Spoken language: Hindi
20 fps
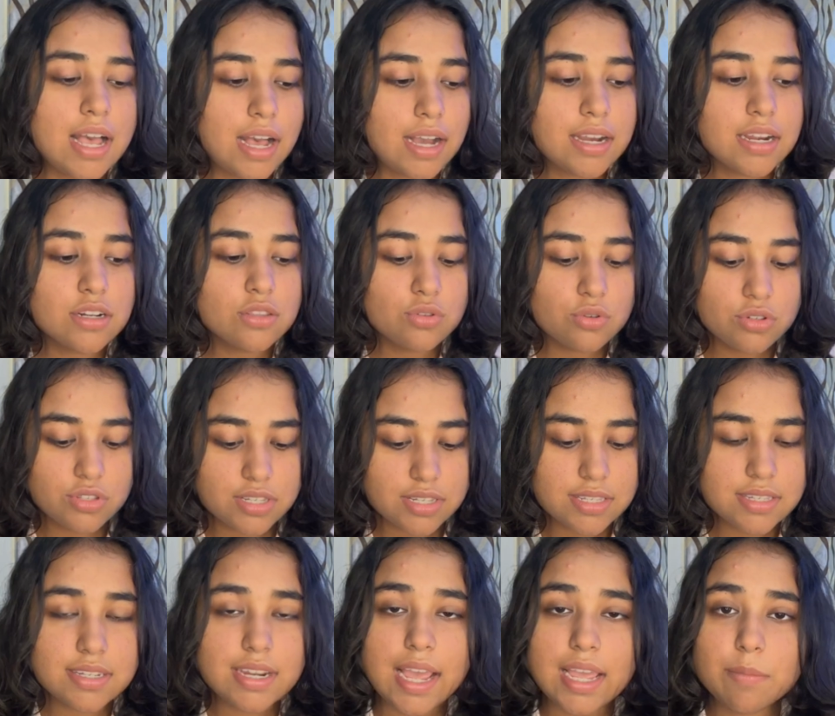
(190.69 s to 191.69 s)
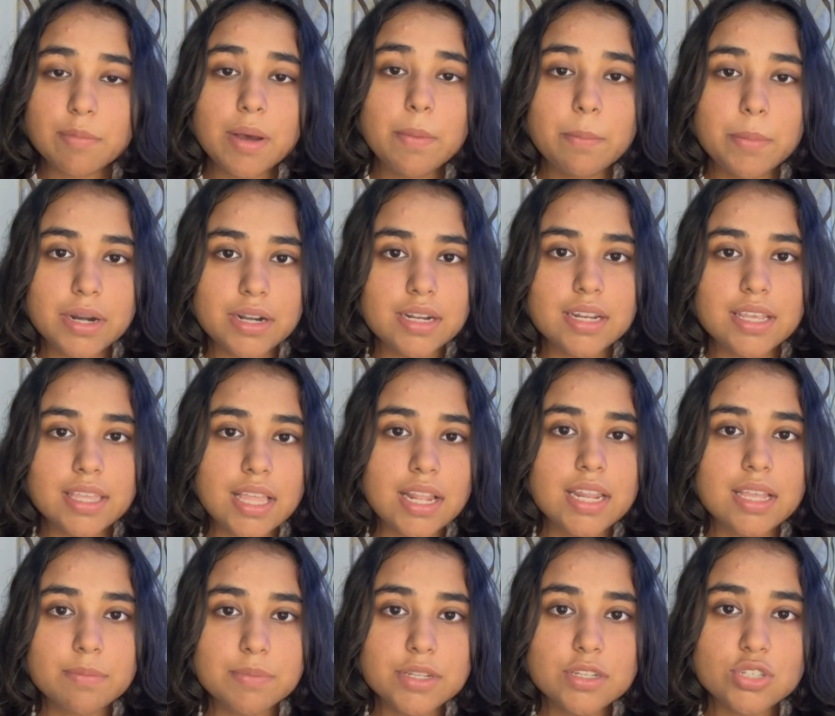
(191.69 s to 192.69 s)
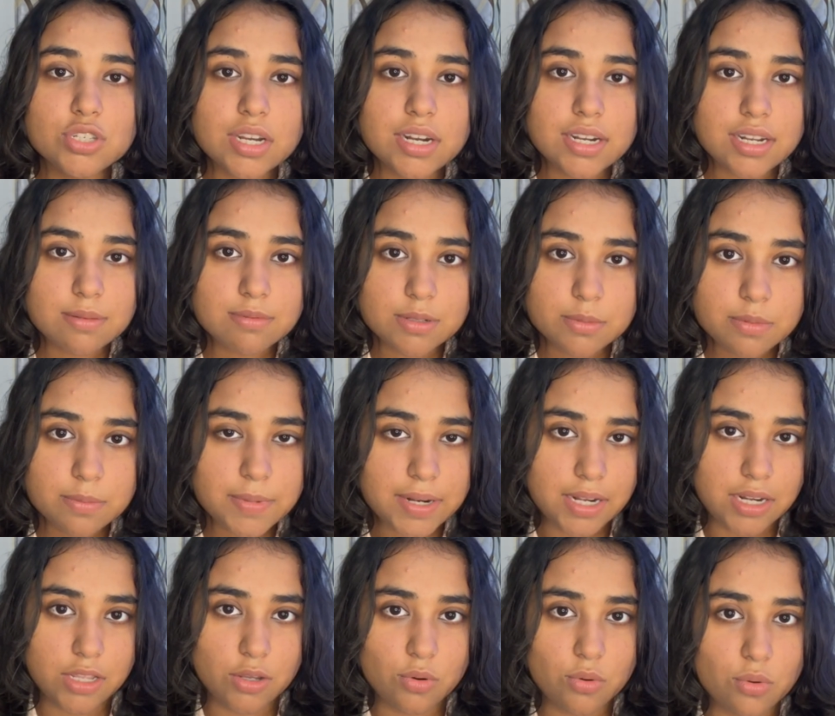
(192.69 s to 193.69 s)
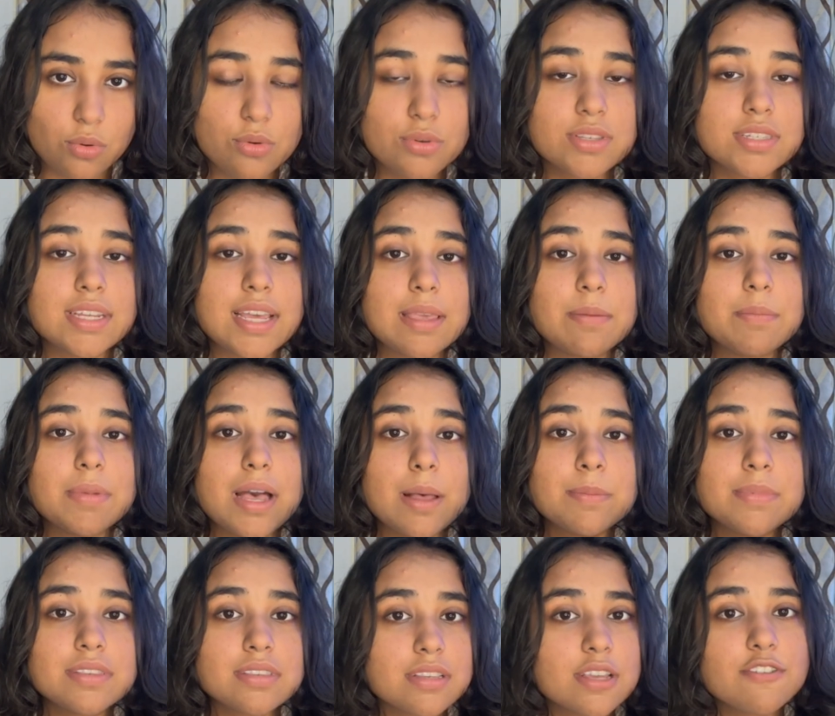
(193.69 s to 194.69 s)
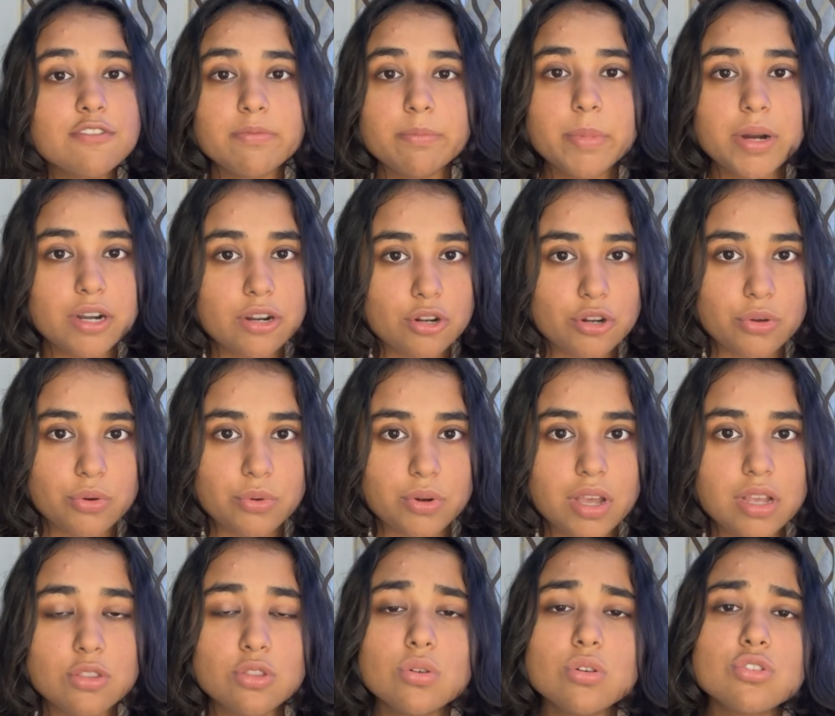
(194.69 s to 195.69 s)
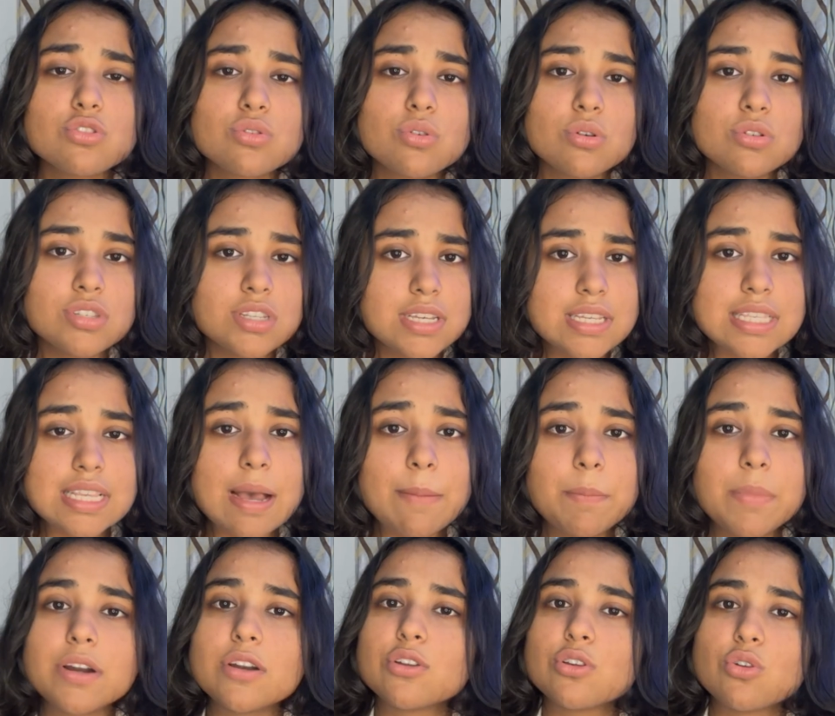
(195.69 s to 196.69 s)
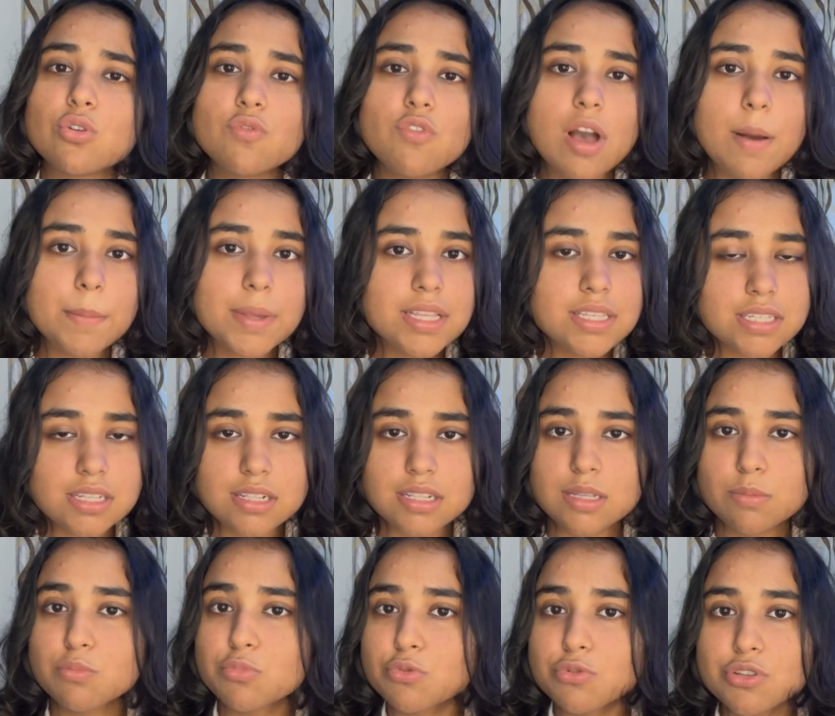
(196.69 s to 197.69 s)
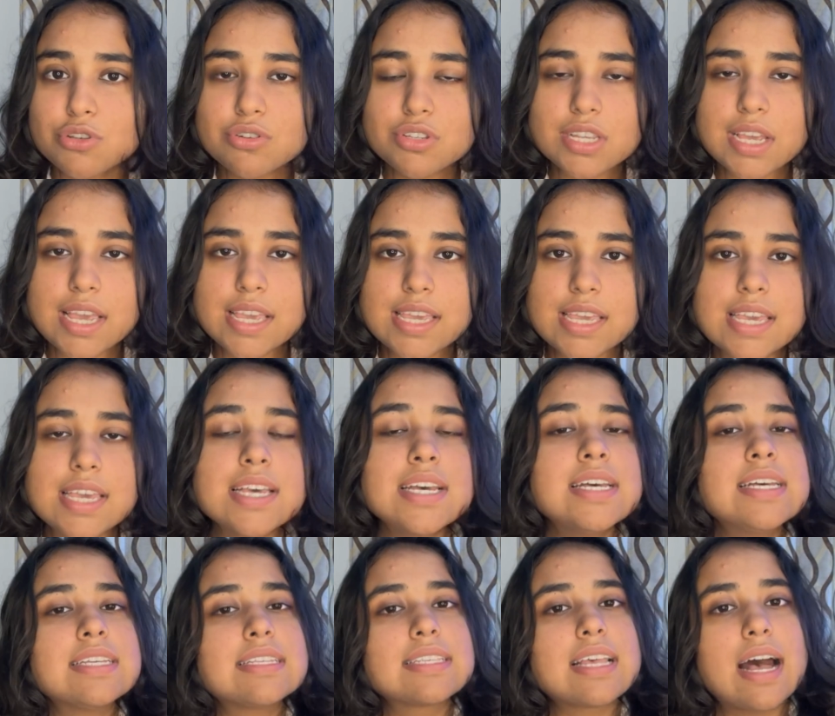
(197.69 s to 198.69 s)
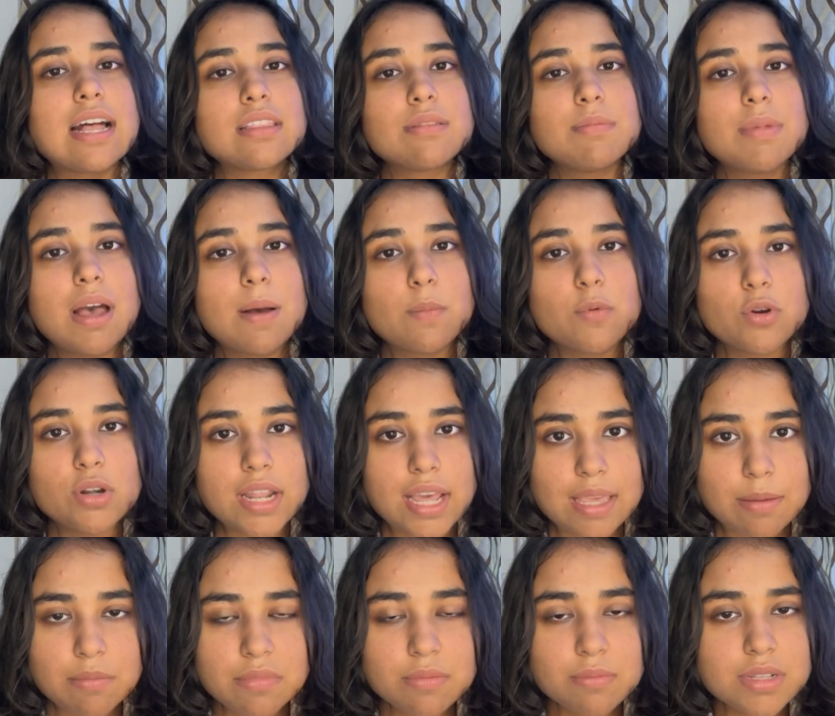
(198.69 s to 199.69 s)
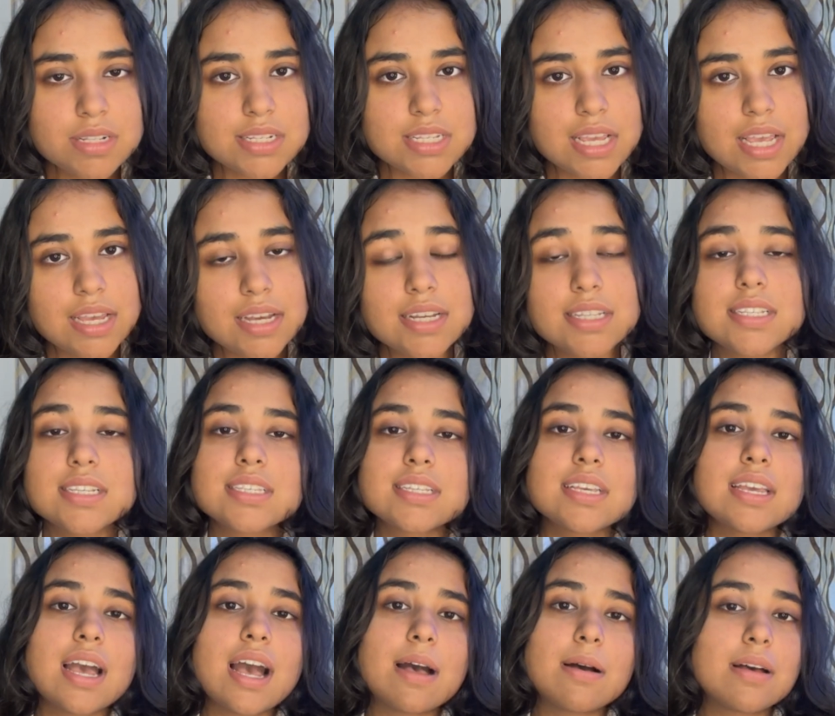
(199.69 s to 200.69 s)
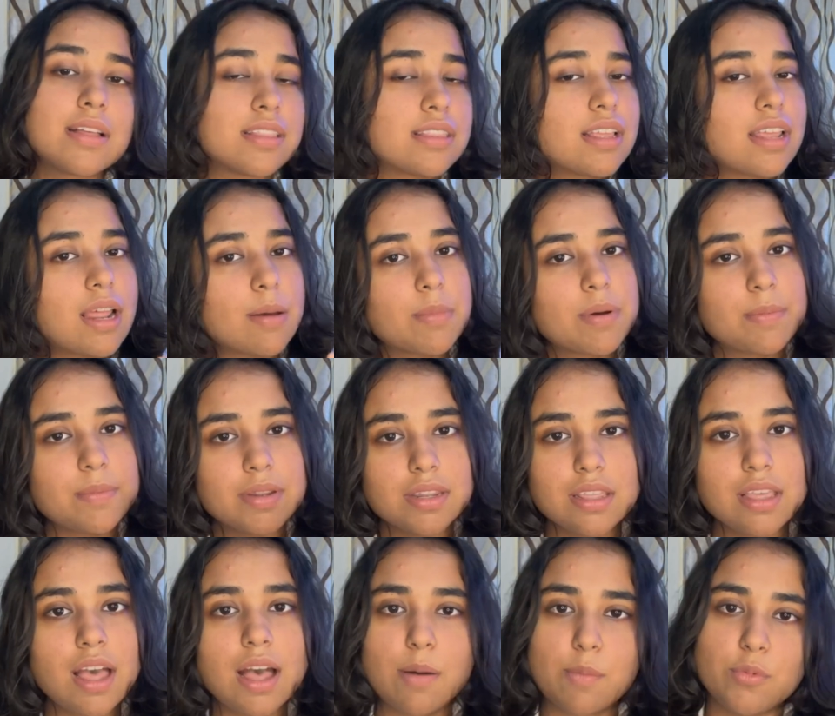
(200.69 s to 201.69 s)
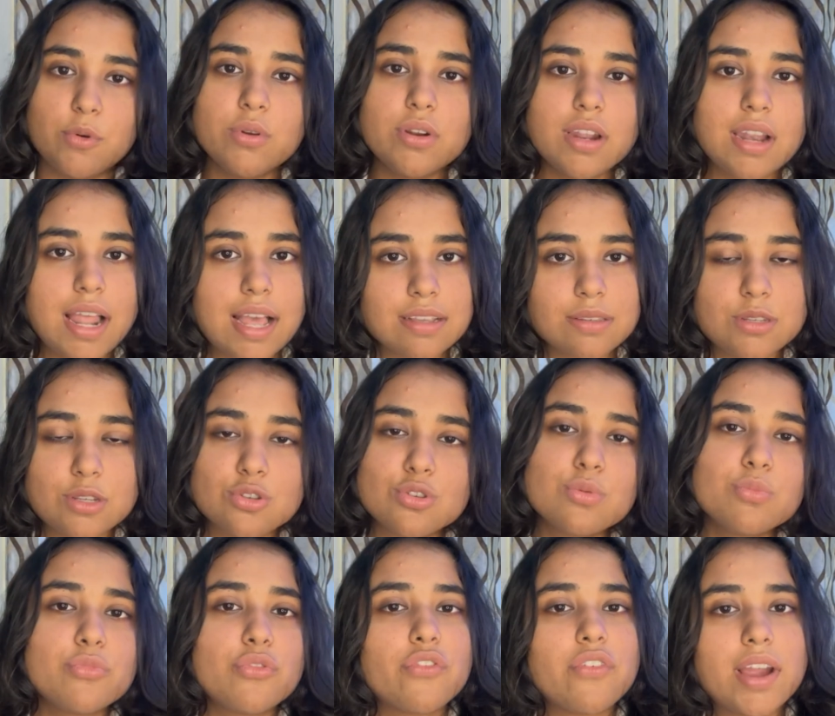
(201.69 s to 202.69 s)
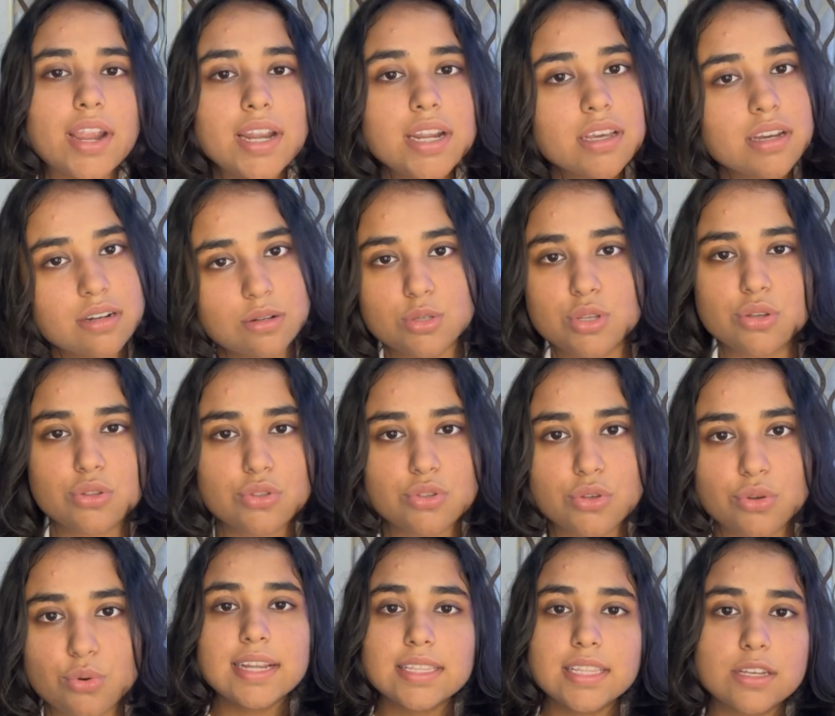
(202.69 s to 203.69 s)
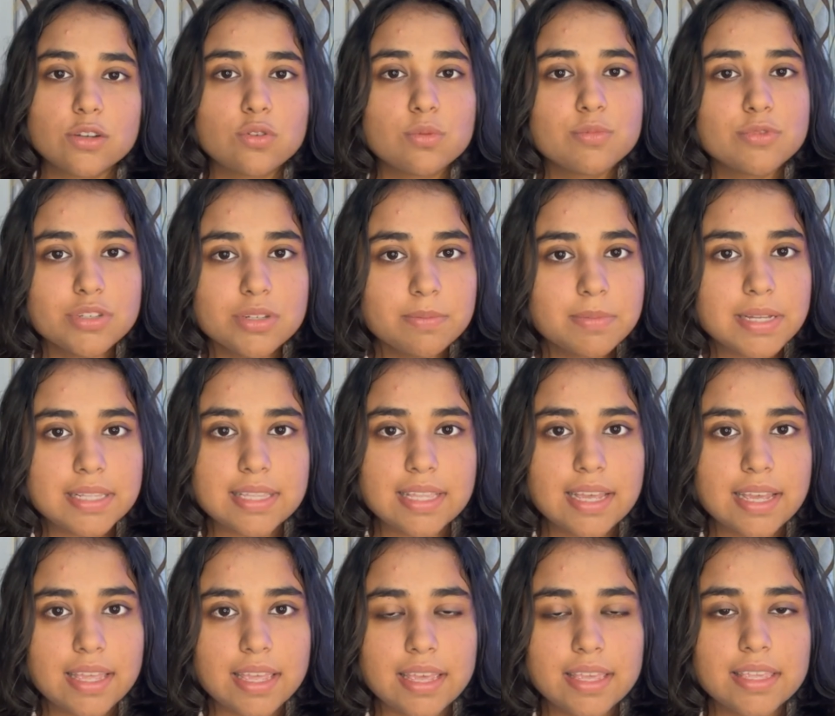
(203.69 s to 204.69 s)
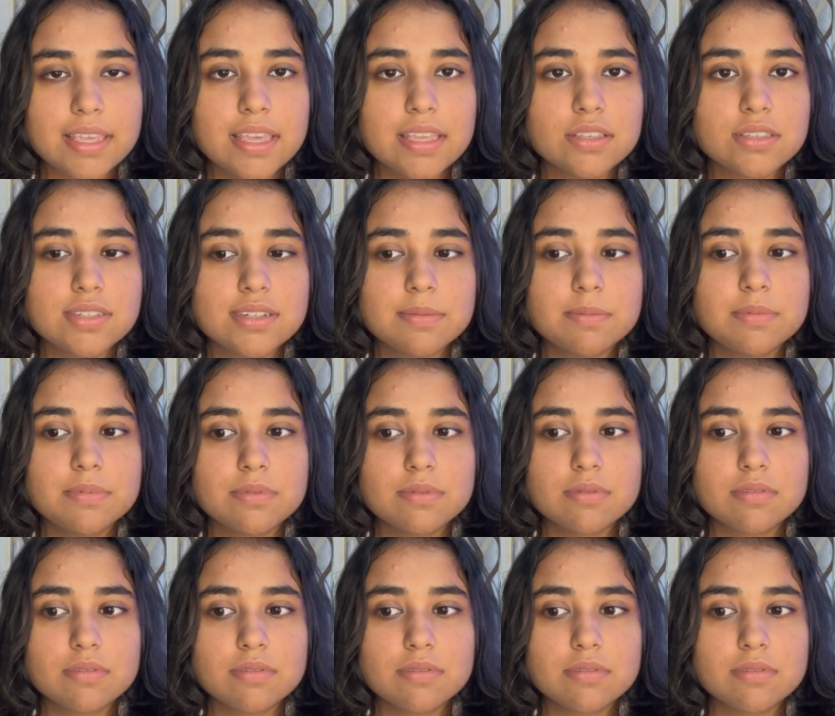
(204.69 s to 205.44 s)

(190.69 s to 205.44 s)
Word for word: अगर तो जिस टाइम आप पढ़ने के लिए अपनी चेयर टेबल पर बैठ बैठे हो उस टाइम पे आप सिर्फ पढ़ रहे हो ना तो जो चीज़ आप पढ़ रहे हो वो आपकी जल्दी पूरी हो जाएगी साथ में आपको टाइम भी मिल जाएगा जिसके अंदर आप अपने आप को रिलैक्सेशन प्रोवाइड कर सकते हो यार देखो मुझे पता है कि जब